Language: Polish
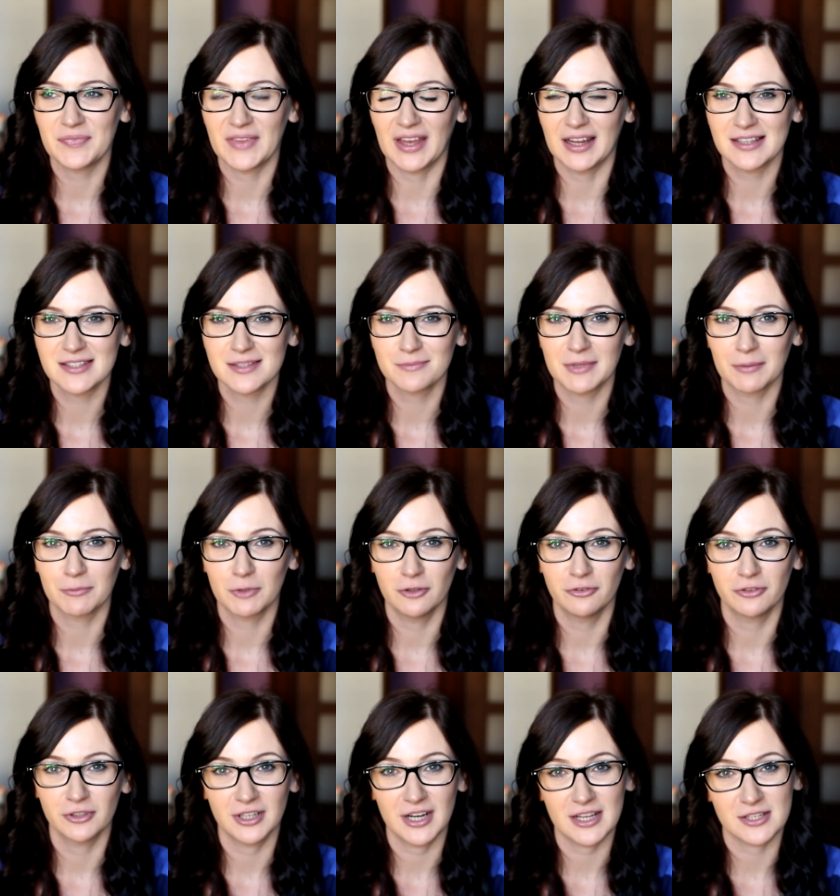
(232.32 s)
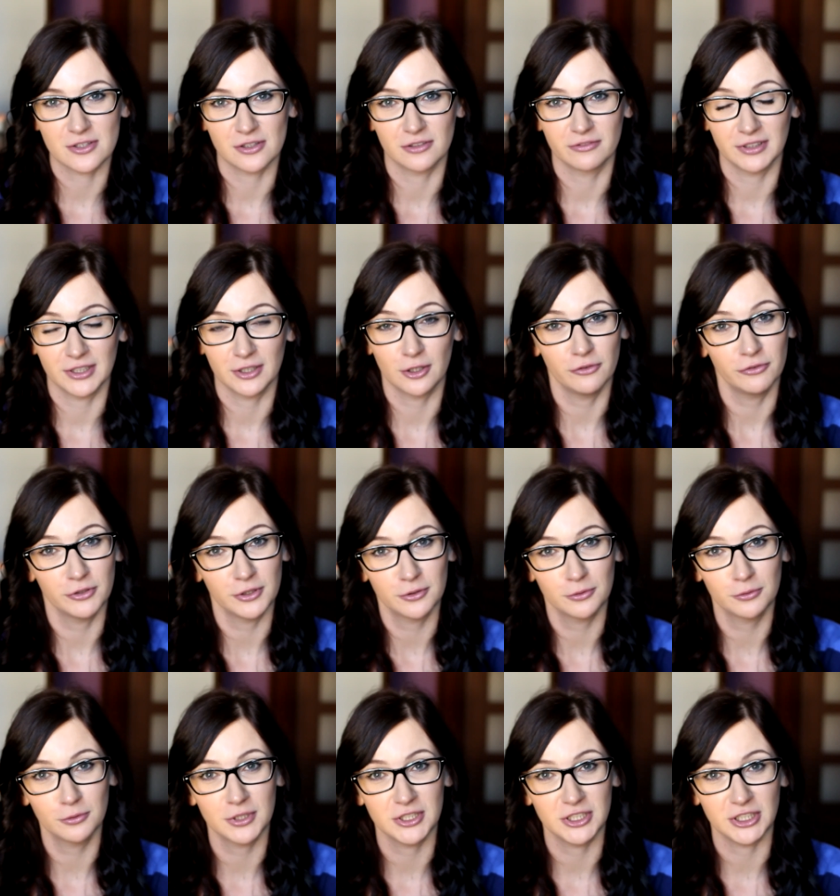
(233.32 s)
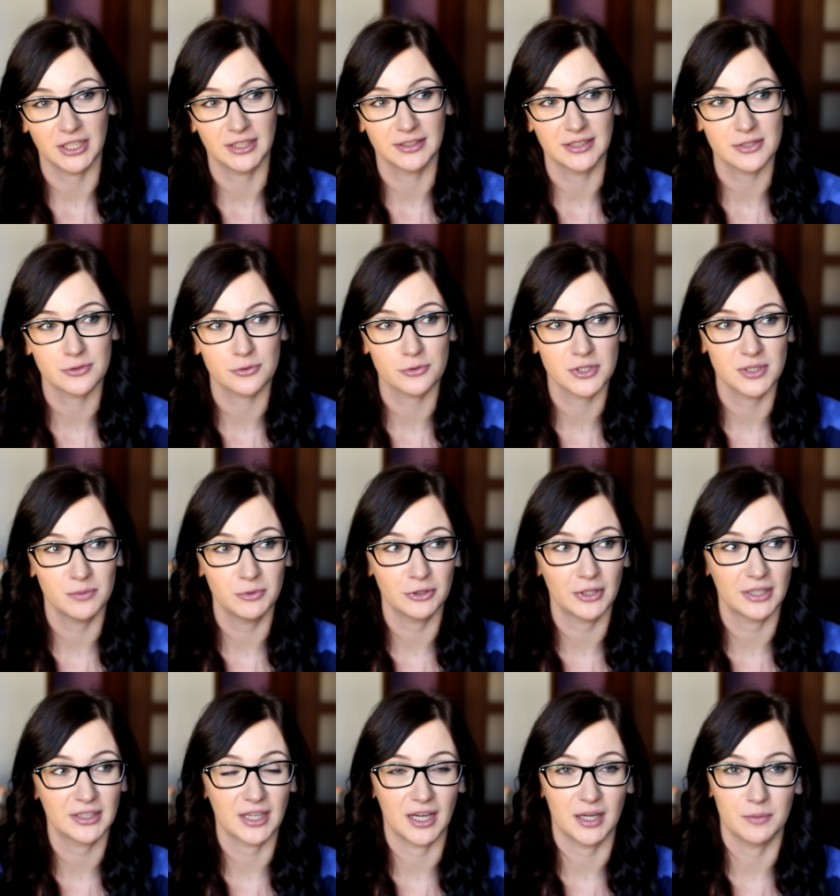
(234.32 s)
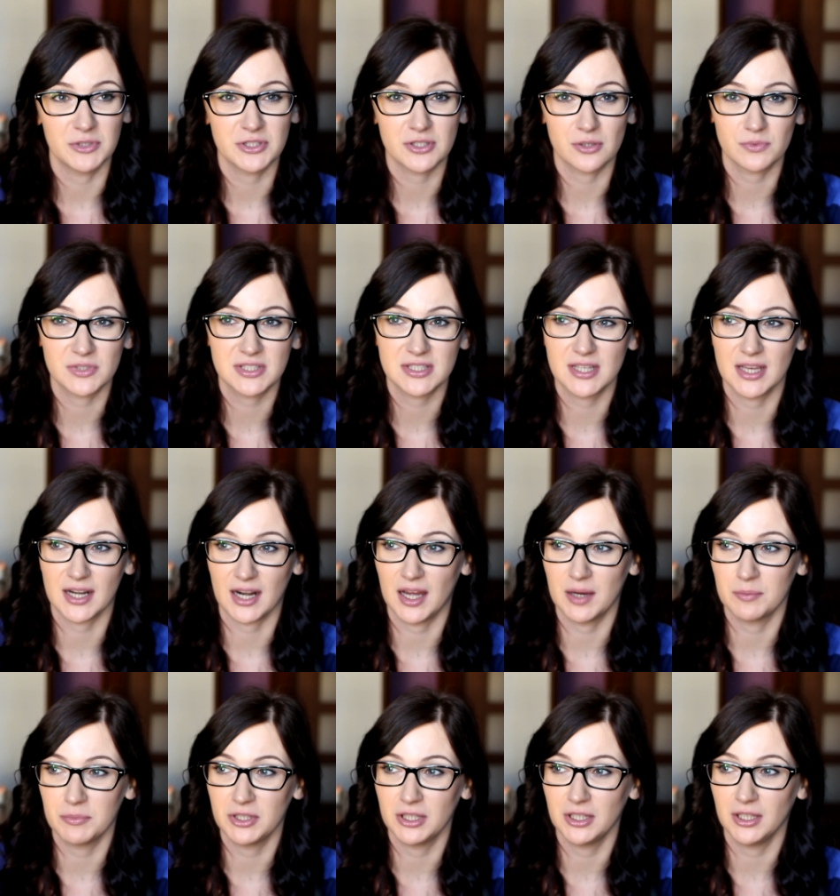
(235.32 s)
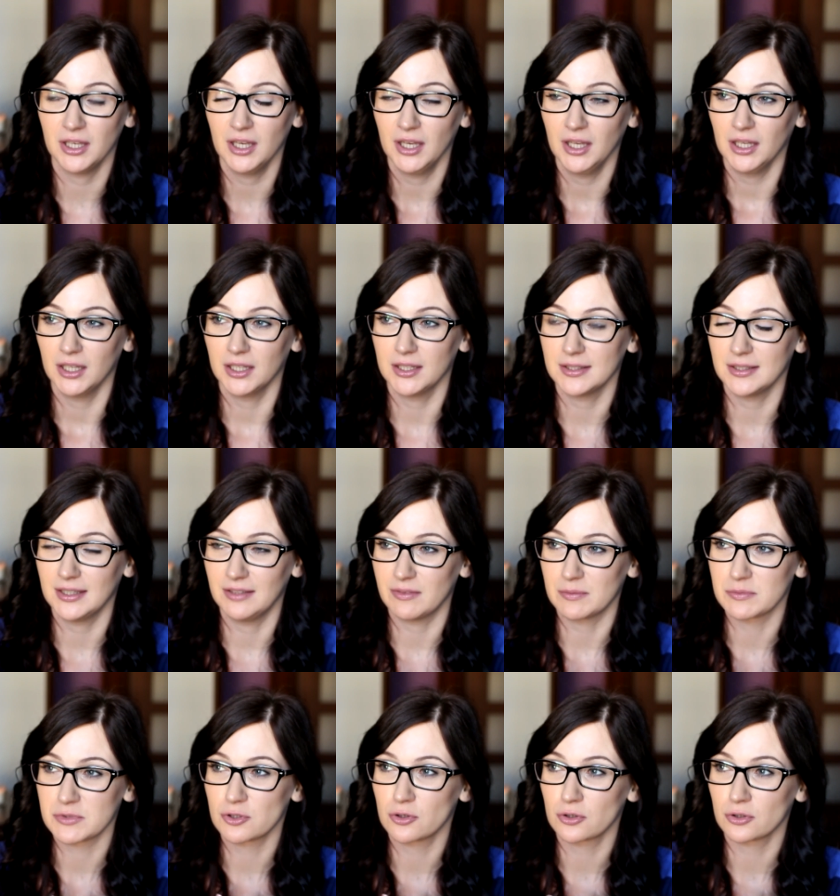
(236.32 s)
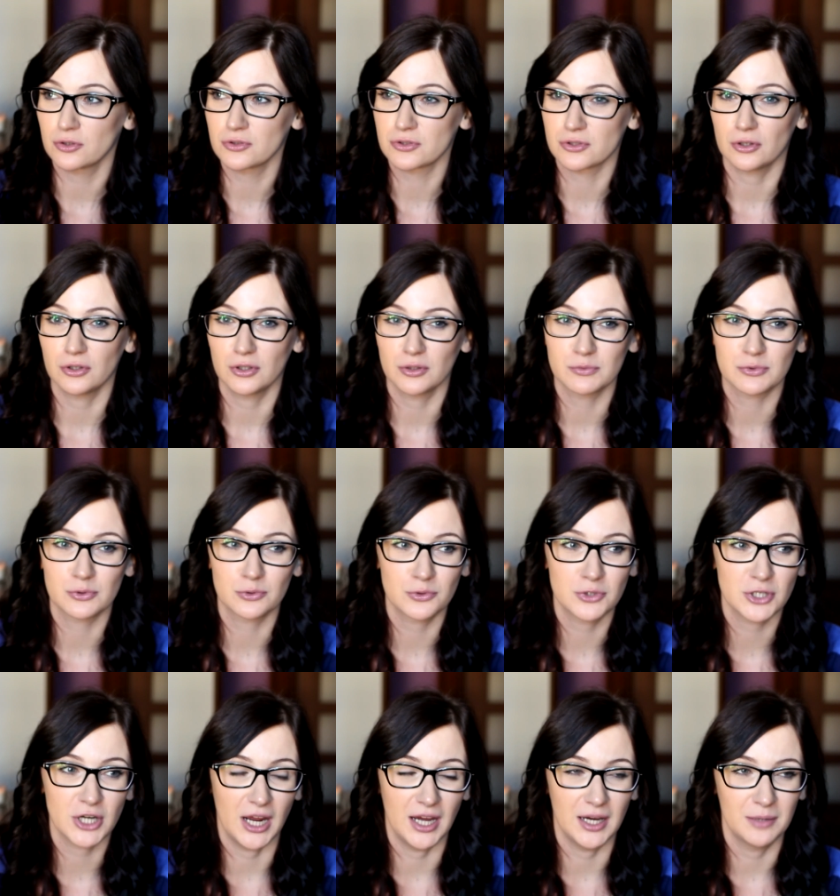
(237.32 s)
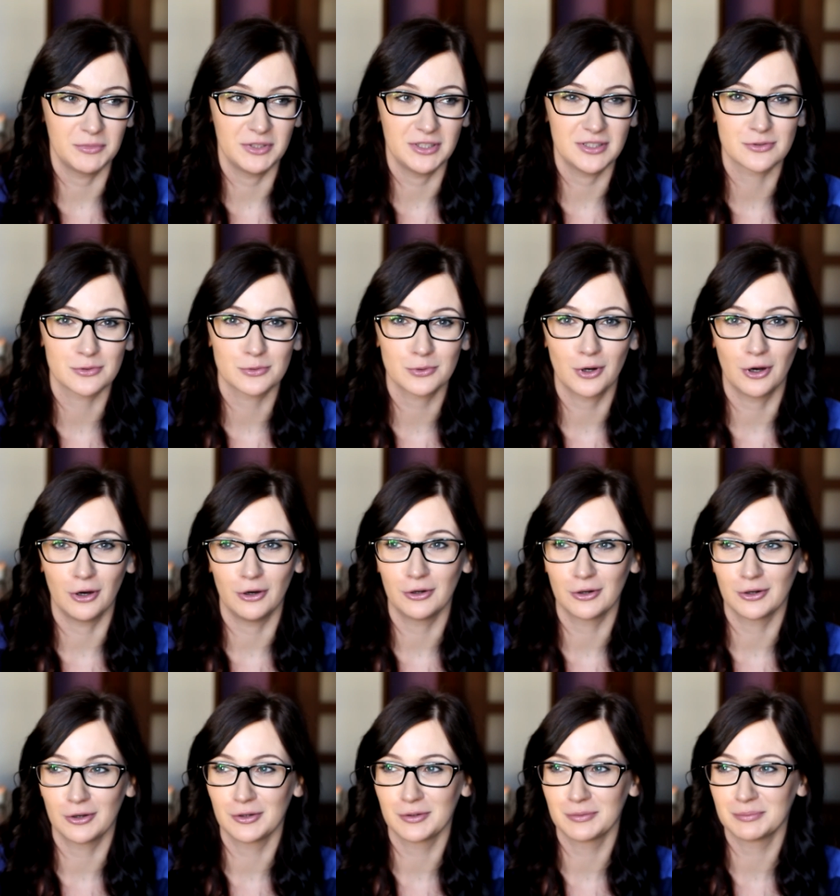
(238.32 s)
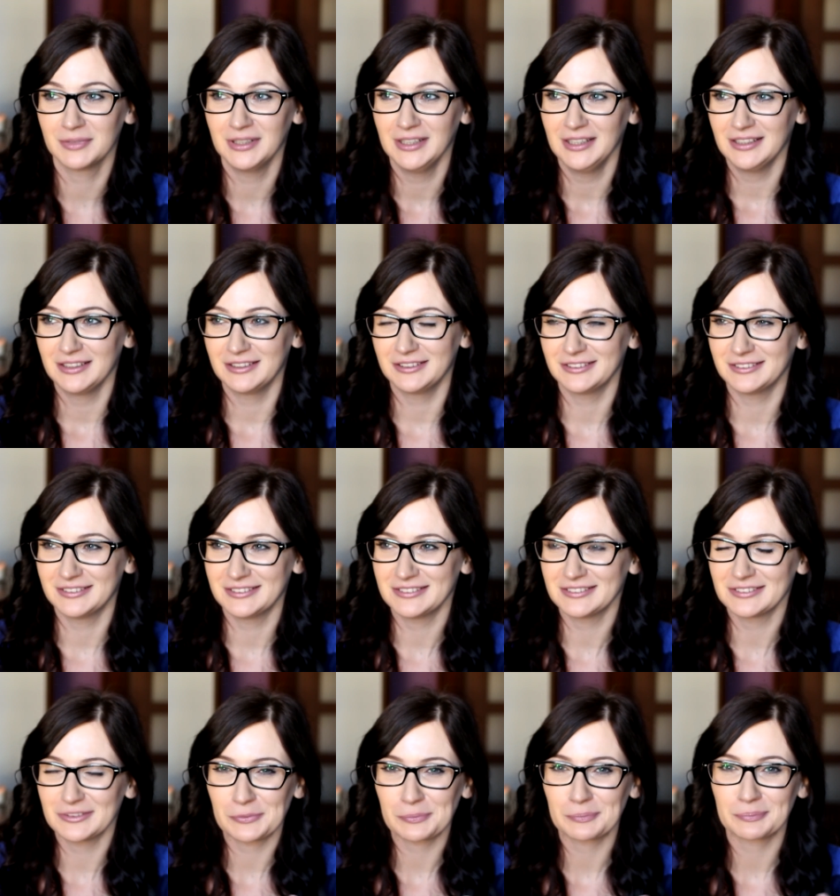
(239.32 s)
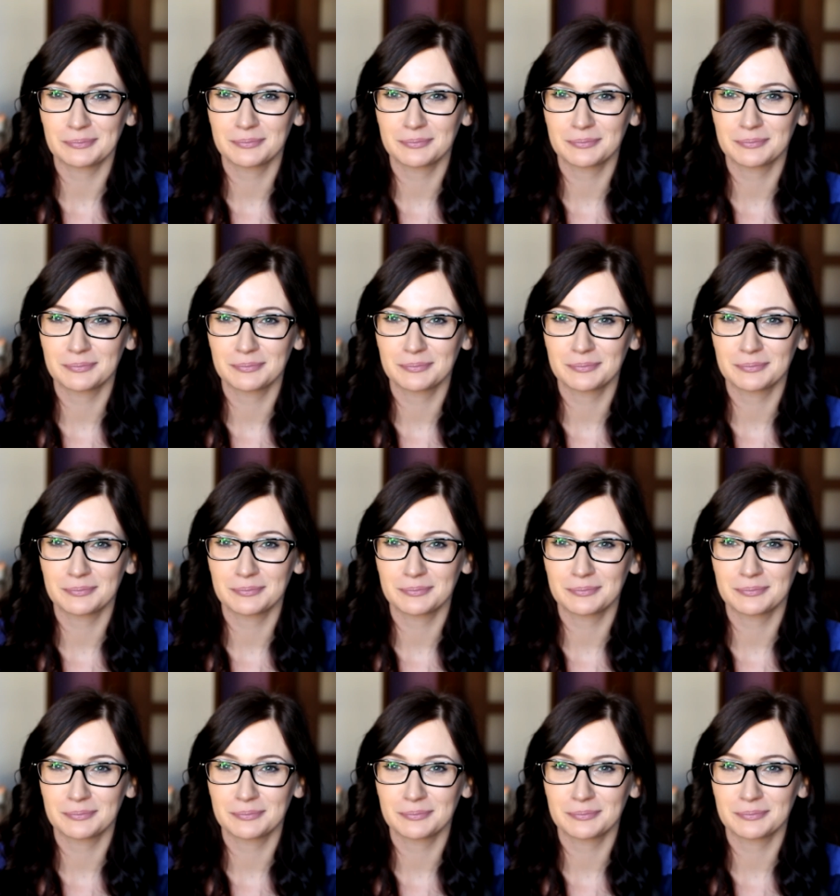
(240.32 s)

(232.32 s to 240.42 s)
Ale są tam gofry razowe, gofry kukurydziane z różnymi dodatkami, są z serami, e, nie wiem, z gorgonzolą, z gruszkami, z rukolą, e, no